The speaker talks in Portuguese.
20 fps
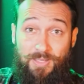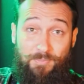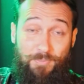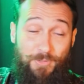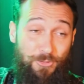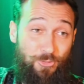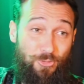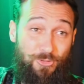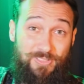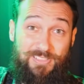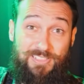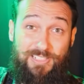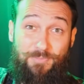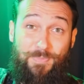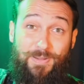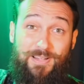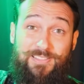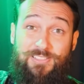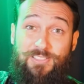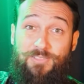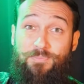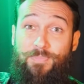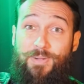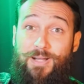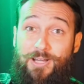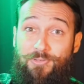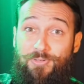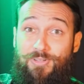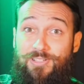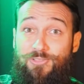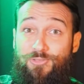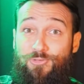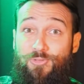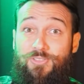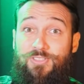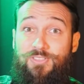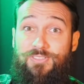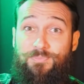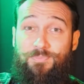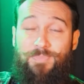Pessoas que já participaram em
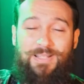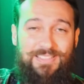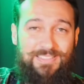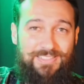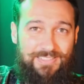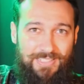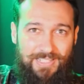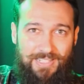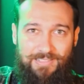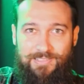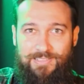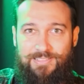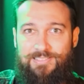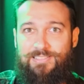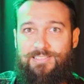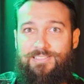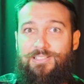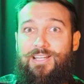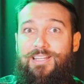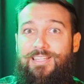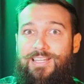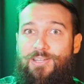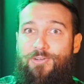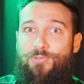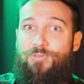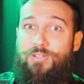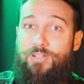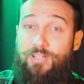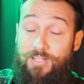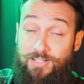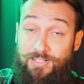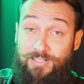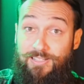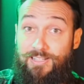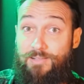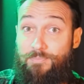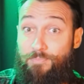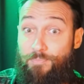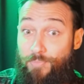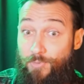edições passadas ganharam
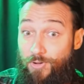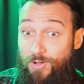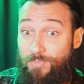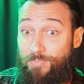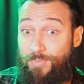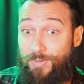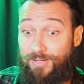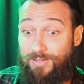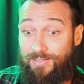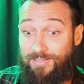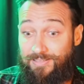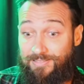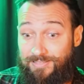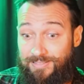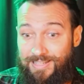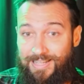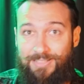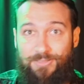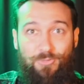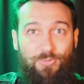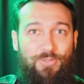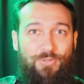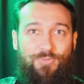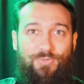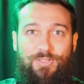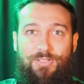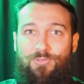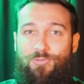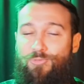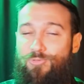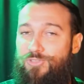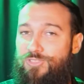grana na própria data do evento,